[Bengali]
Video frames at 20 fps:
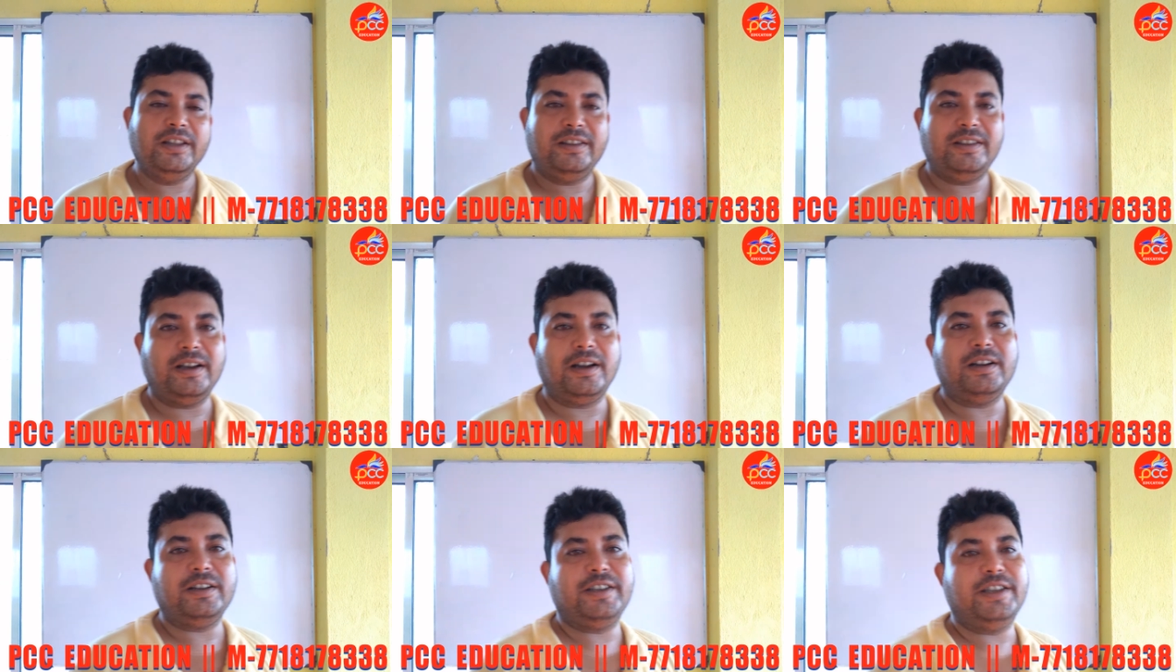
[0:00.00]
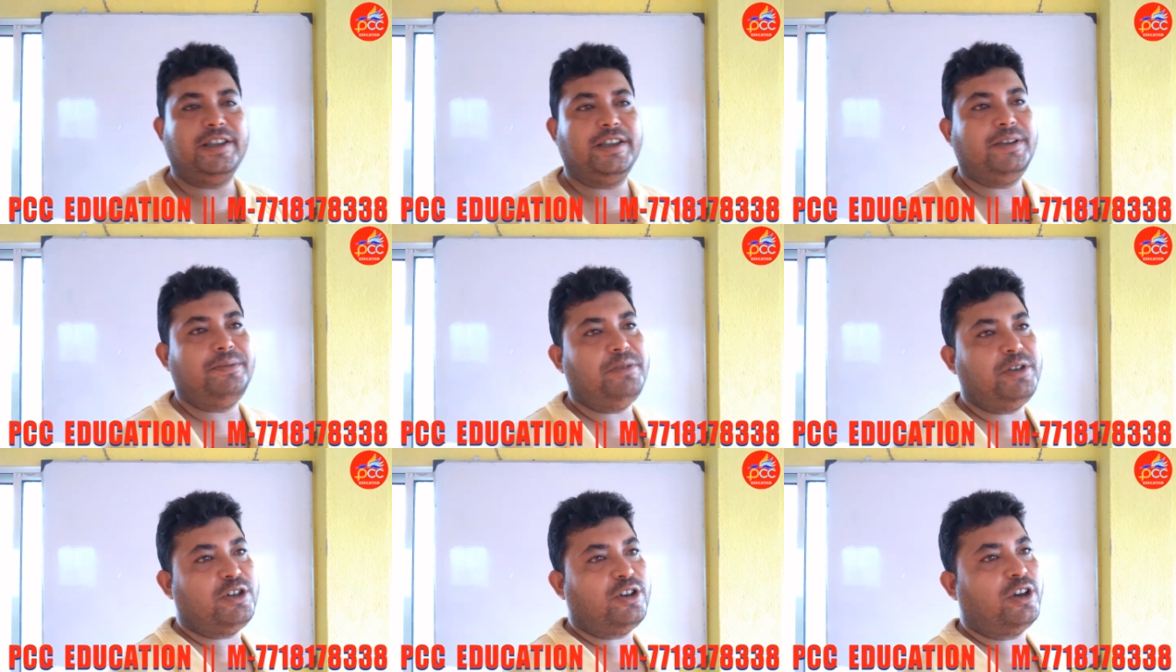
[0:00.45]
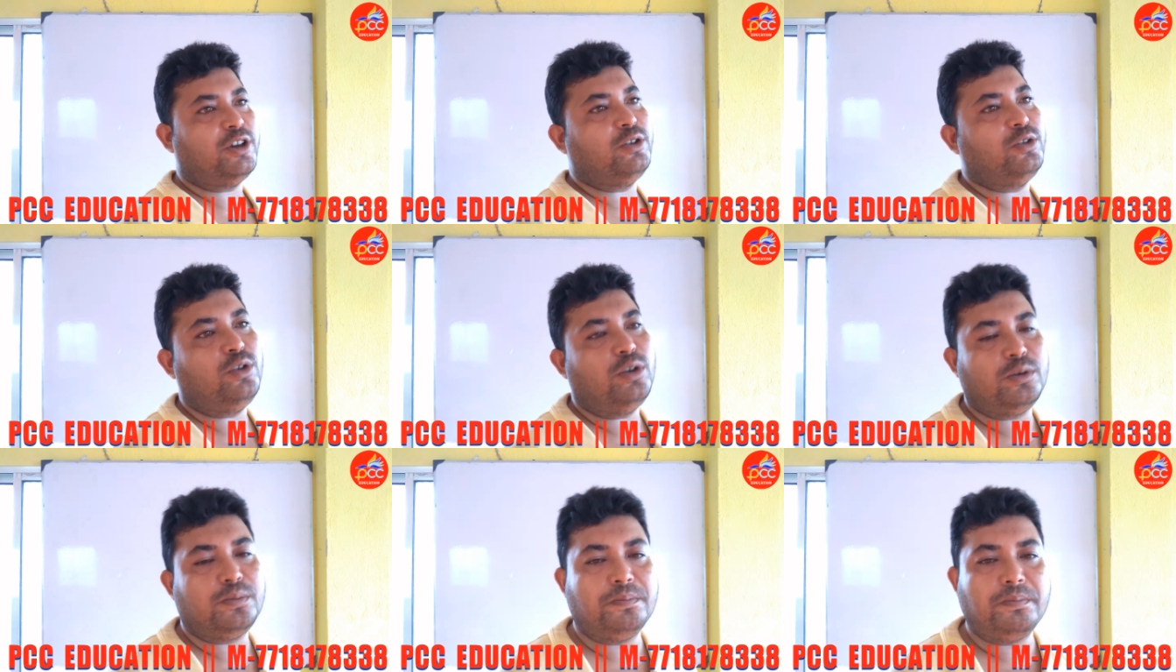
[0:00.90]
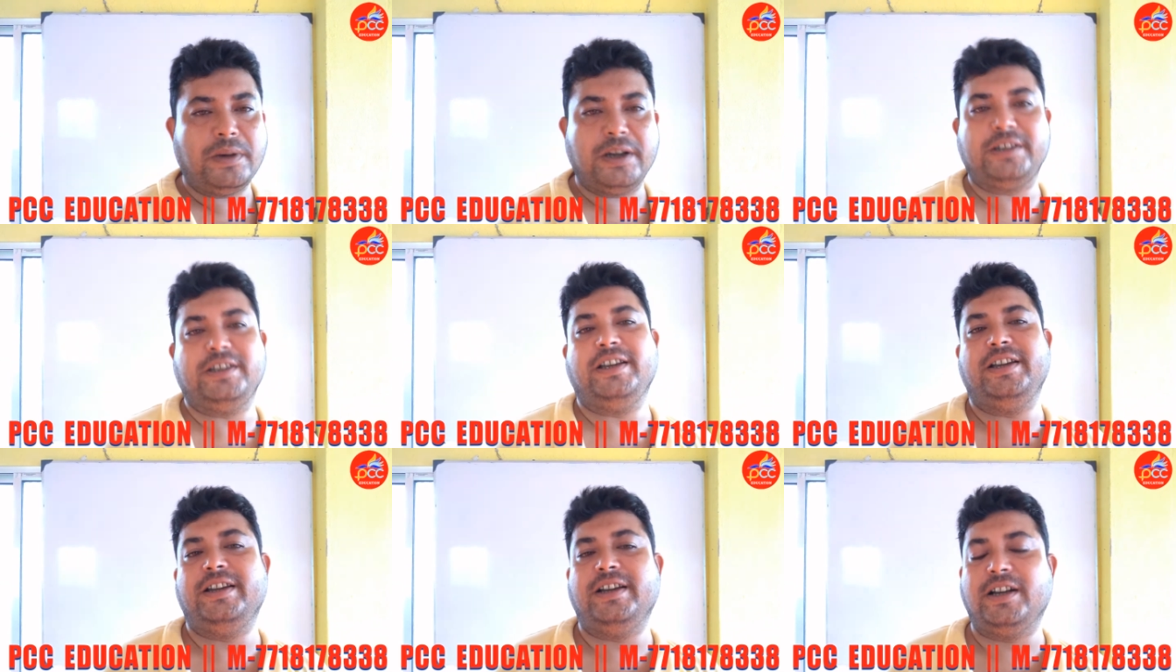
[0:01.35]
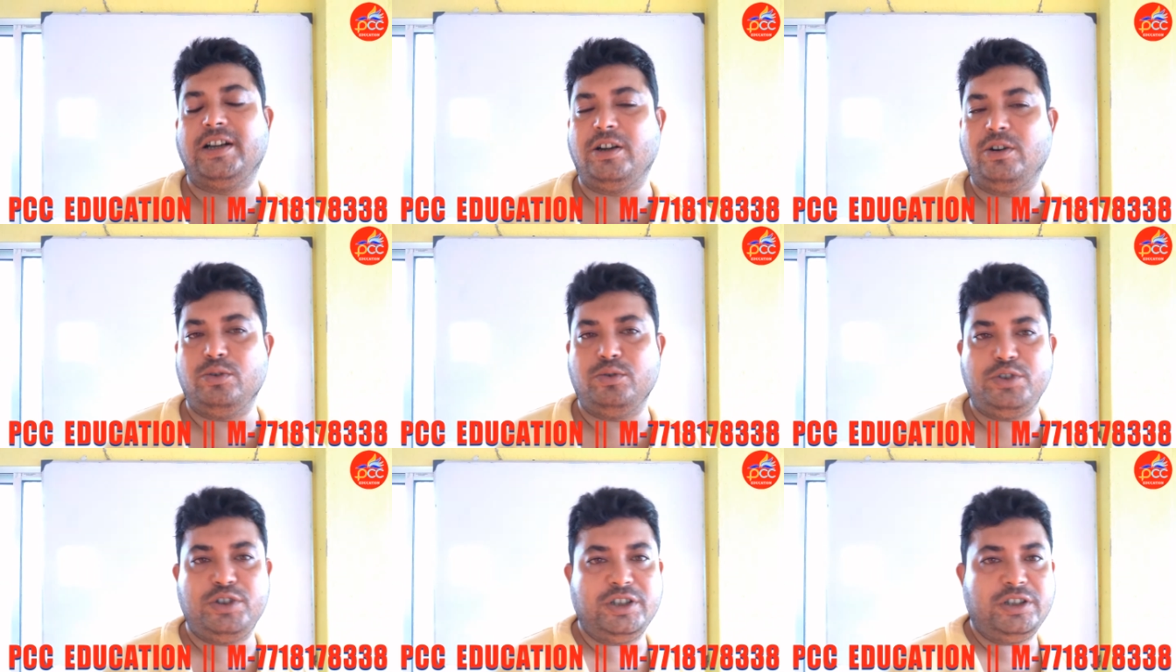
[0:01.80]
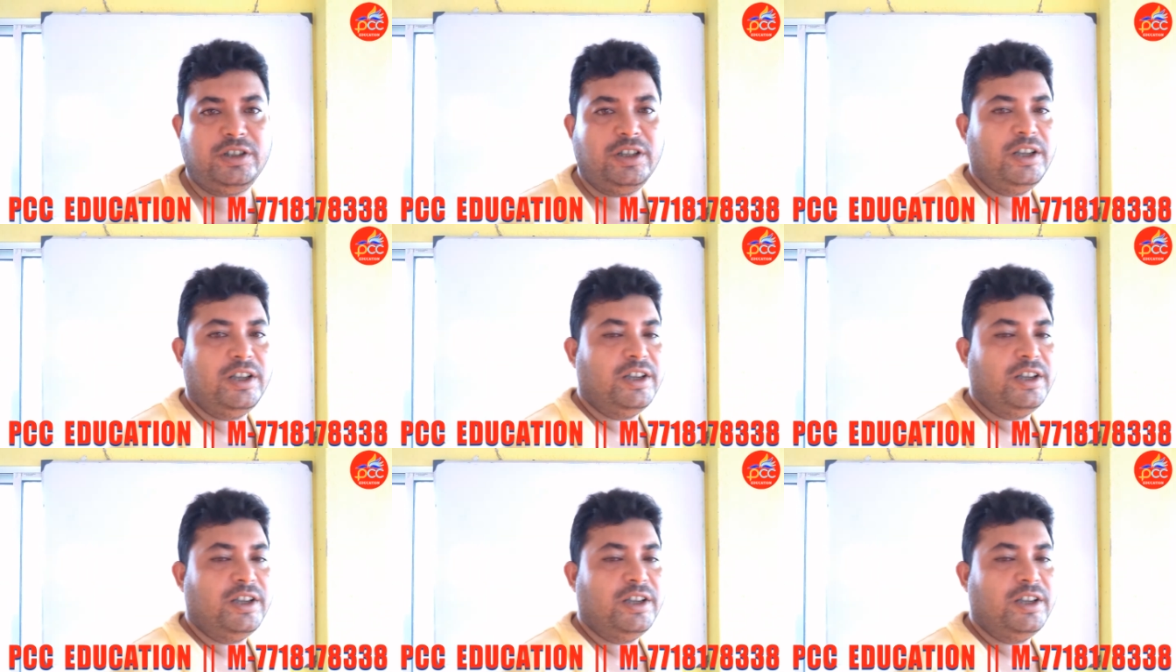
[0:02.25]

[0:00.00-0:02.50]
তার কি কি বিষয়গুলো মাথায় রাখা উচিত